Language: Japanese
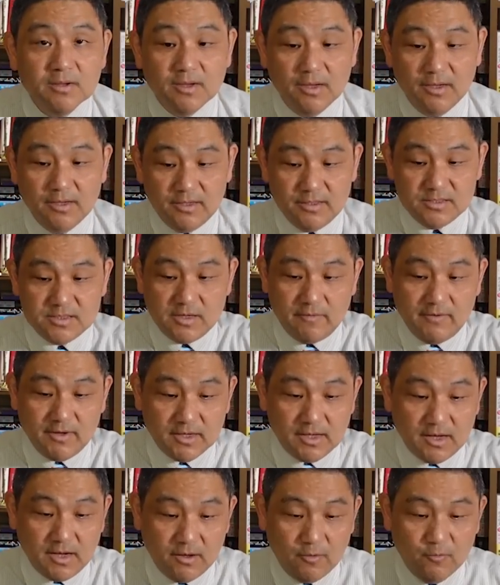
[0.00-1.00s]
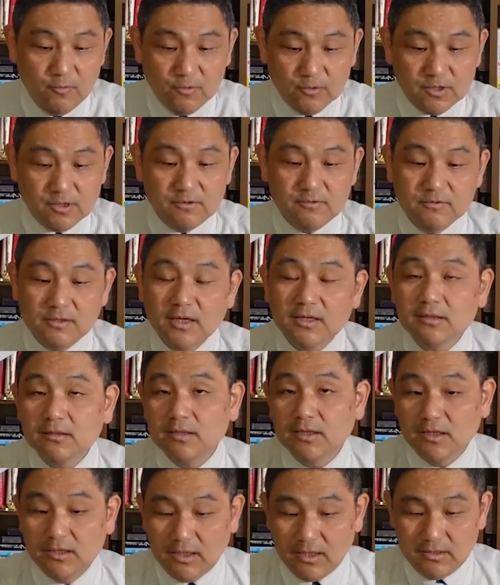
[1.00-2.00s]
騒ぎが大きくなっ
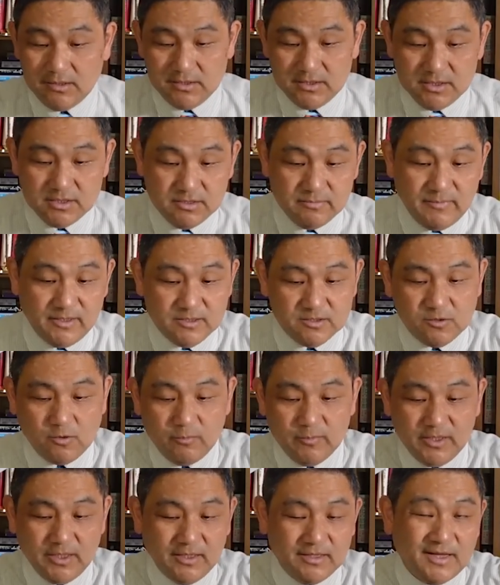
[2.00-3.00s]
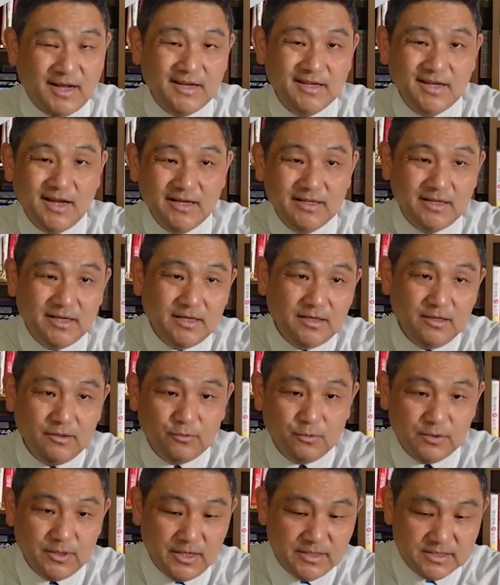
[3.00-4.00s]
て連日マスコミで大々的に
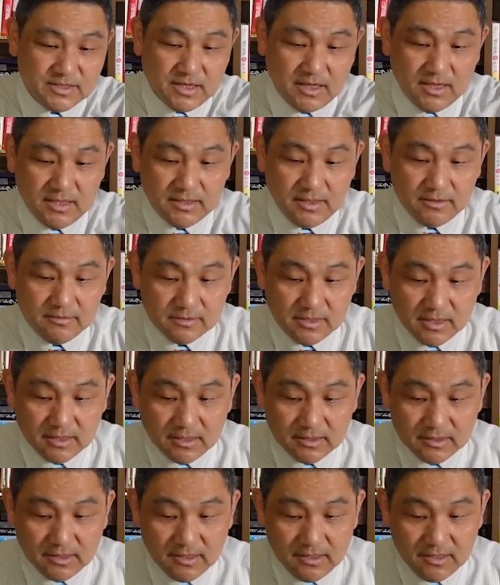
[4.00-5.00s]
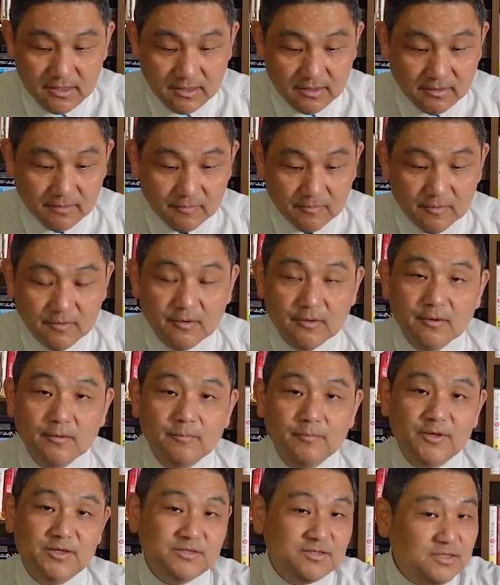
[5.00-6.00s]
取り扱われる中で、
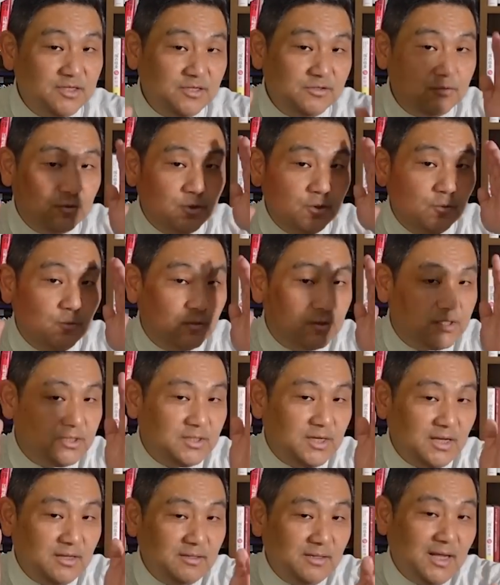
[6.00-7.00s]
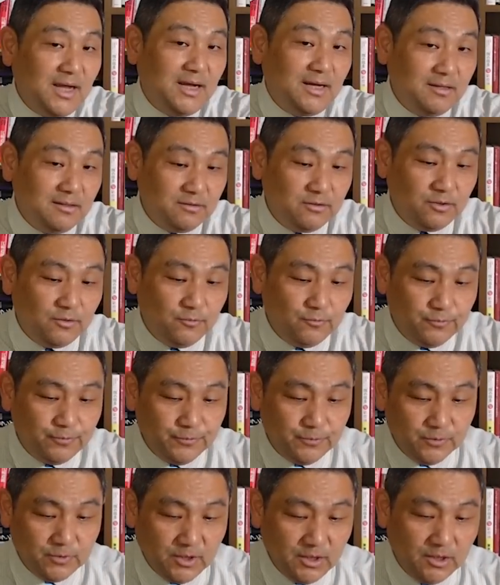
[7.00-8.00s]
別にそれを危険だっていうふ
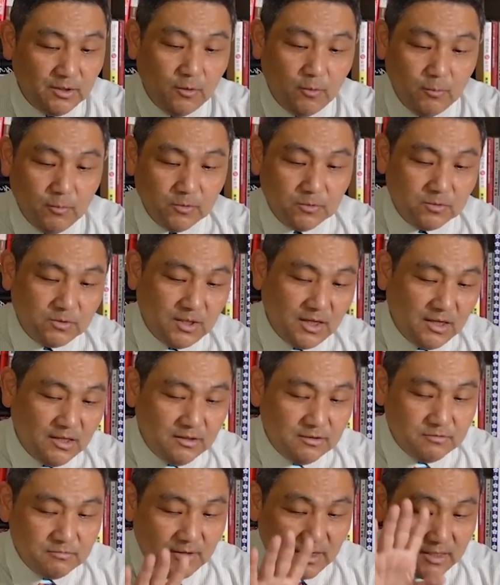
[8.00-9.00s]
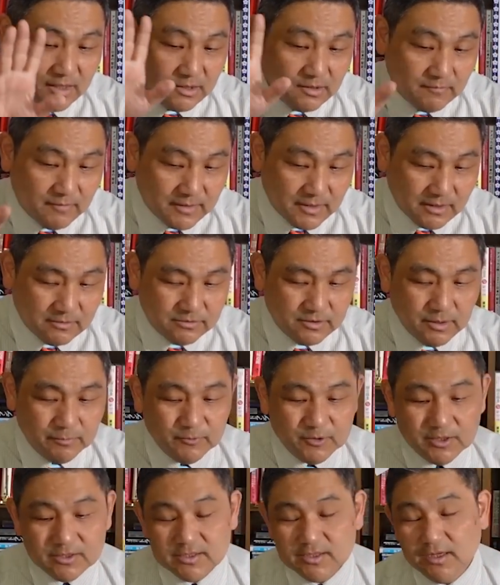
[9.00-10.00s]
うに思っているわけではなくて
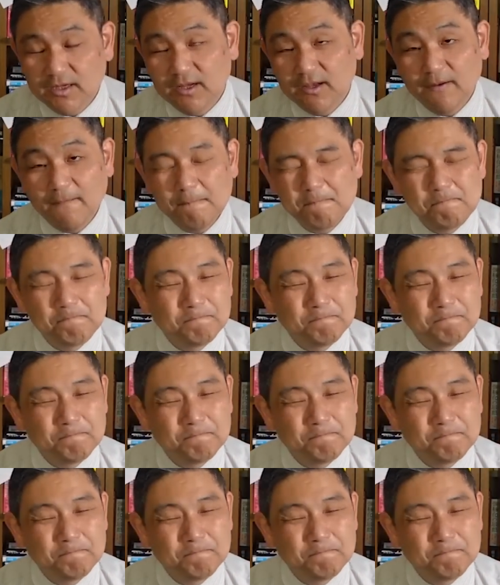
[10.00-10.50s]
もですね、